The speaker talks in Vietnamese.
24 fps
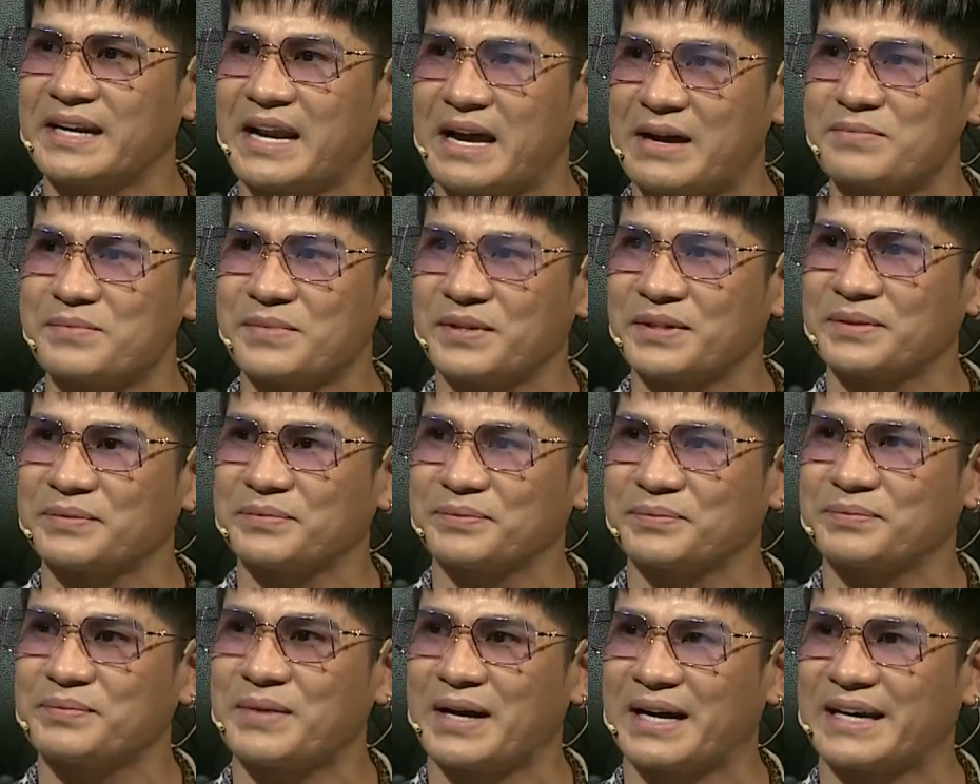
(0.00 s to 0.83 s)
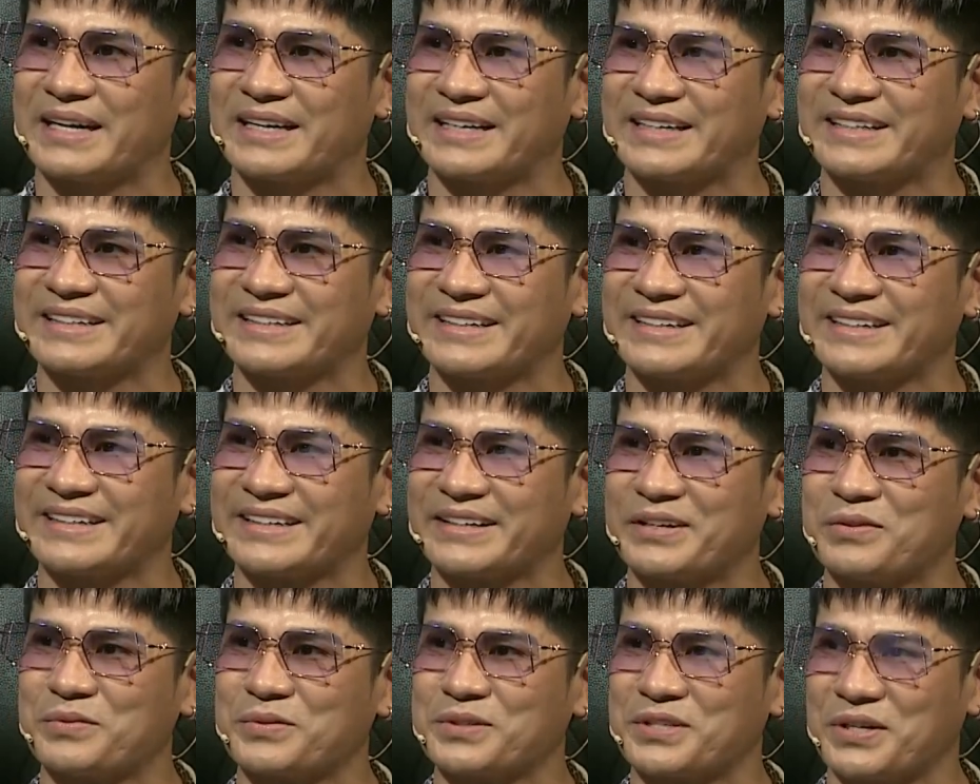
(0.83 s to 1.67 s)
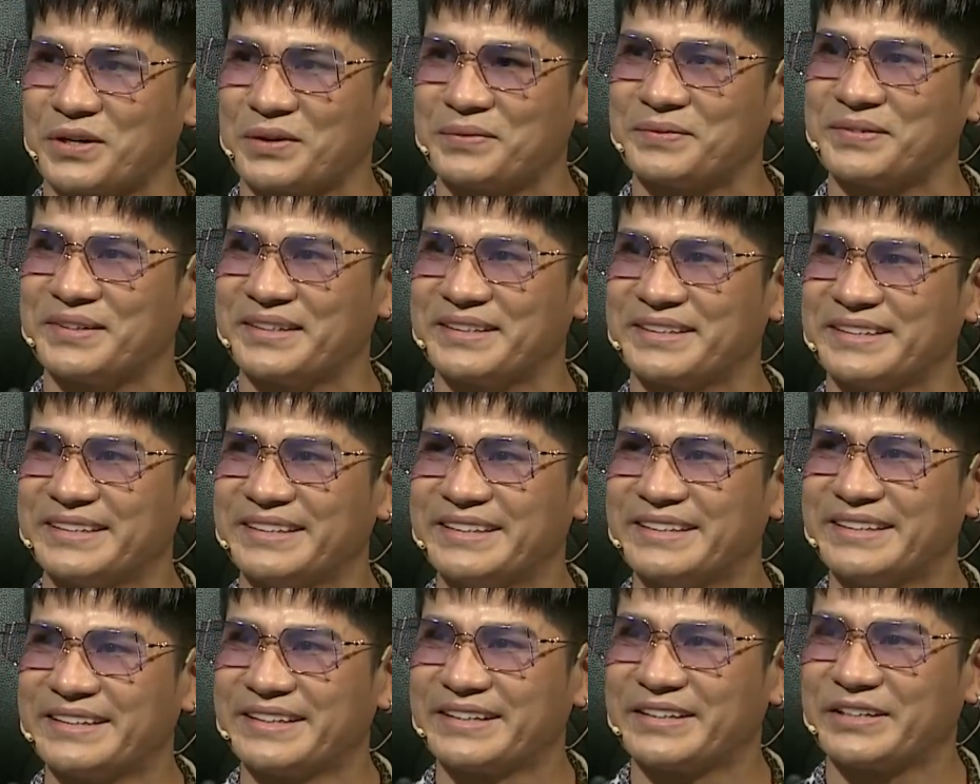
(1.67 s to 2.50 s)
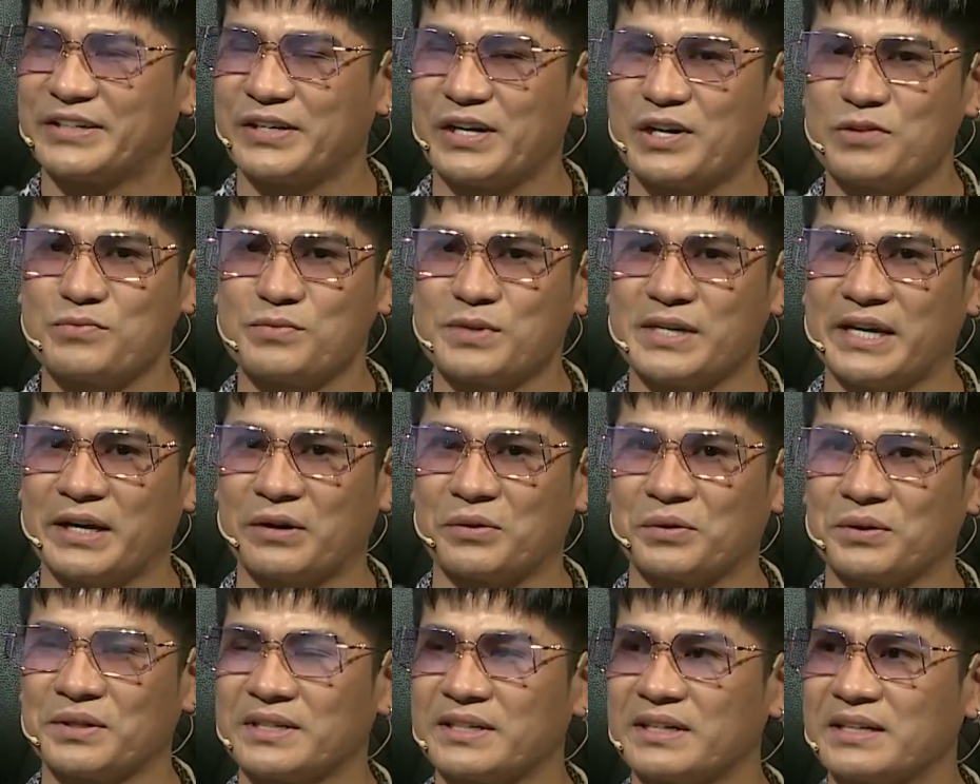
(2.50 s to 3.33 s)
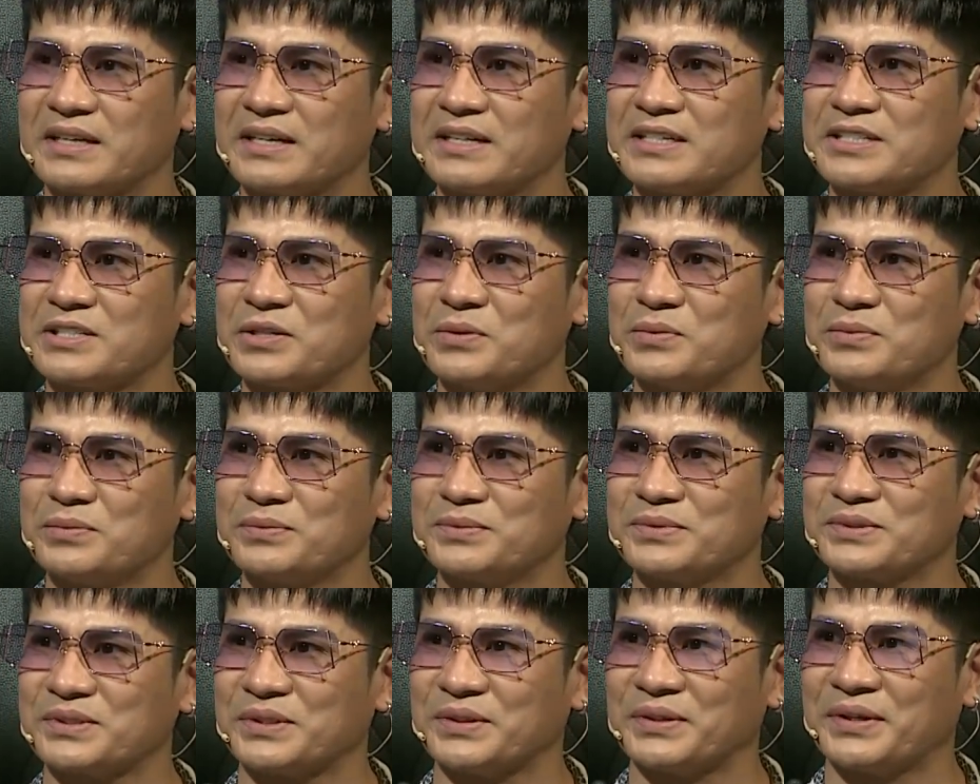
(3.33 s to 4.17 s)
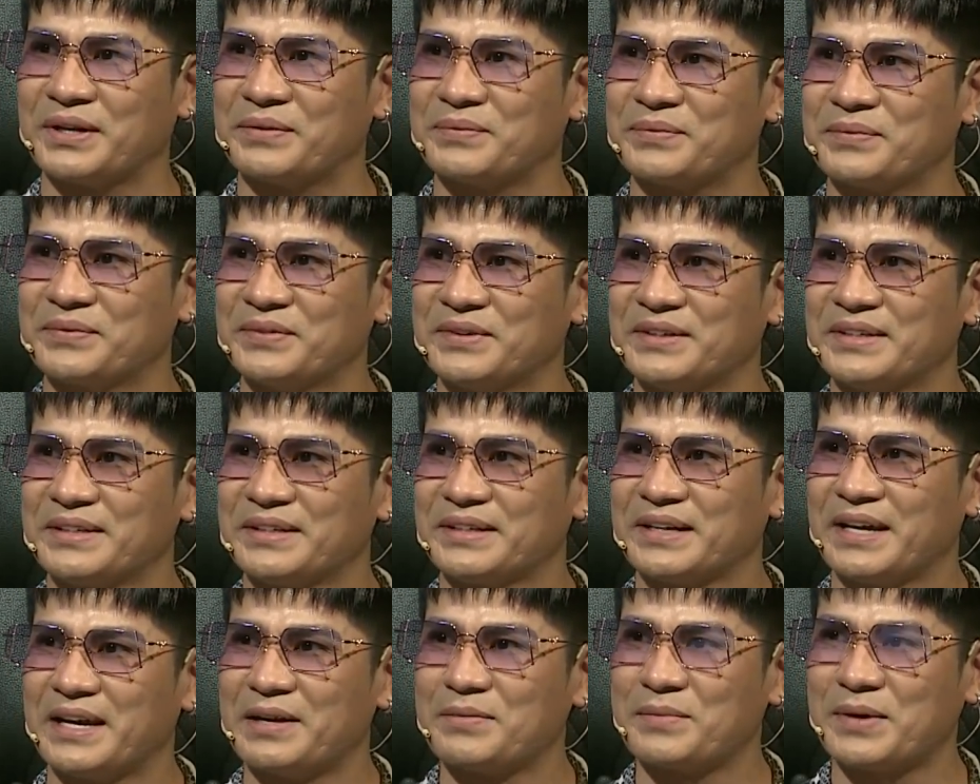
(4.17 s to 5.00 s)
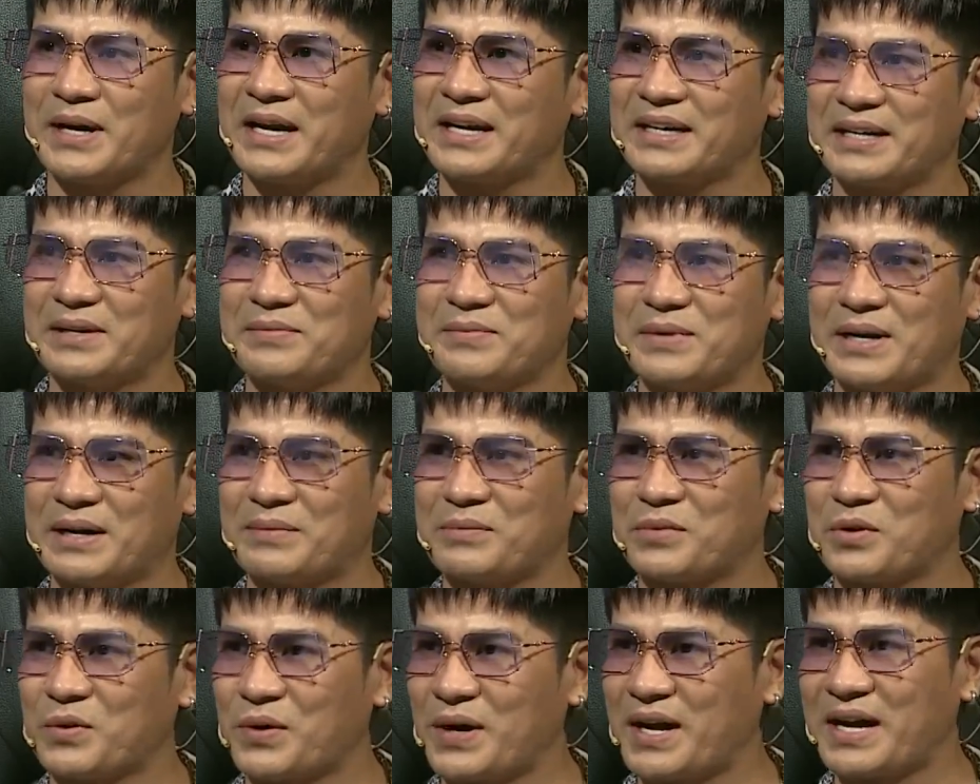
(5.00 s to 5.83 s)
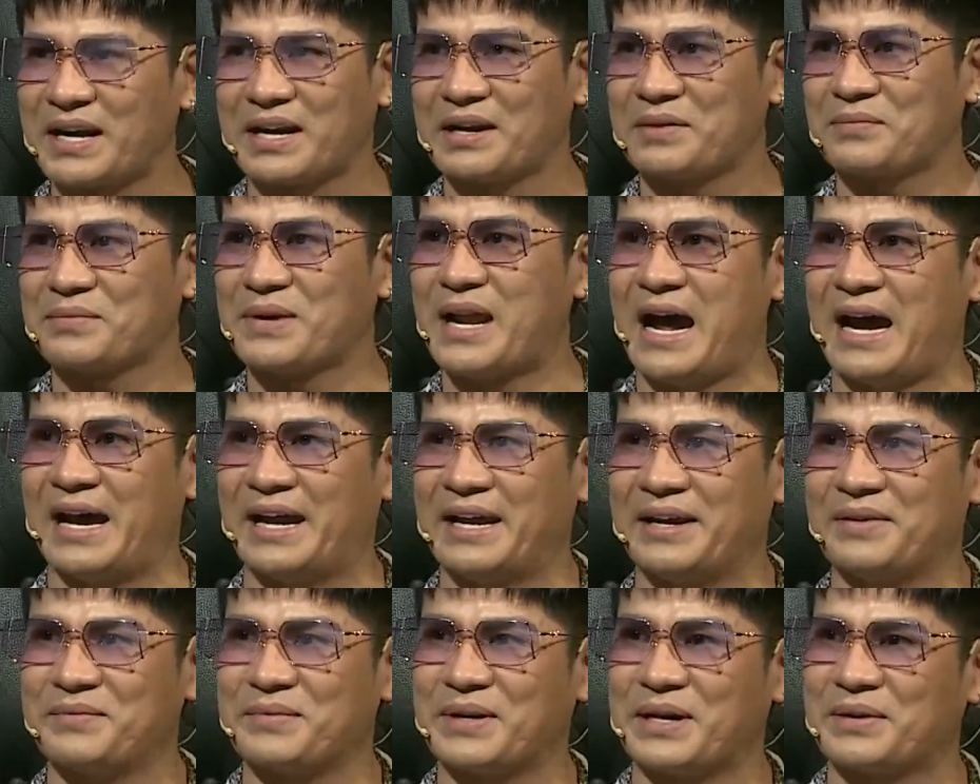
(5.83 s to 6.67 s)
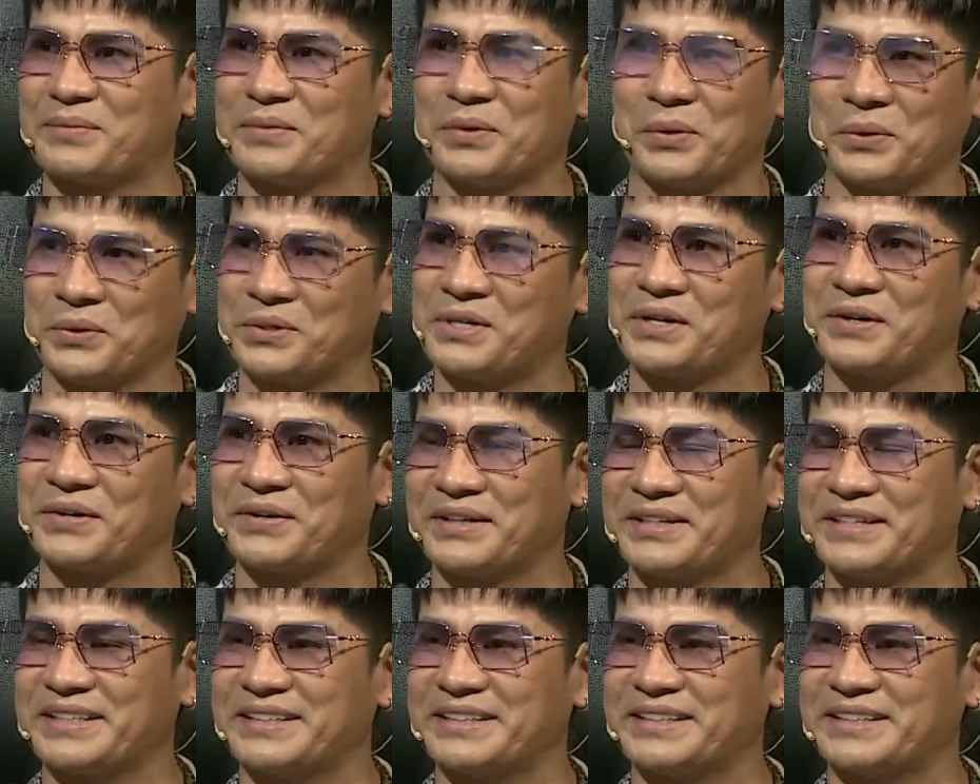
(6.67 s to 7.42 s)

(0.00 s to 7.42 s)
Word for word: đám bạn cùng xóm á yeah. Dạ. rồi em trèo lên cái cây sung rồi em em hát em làm loa làm đài em làm đủ trò hết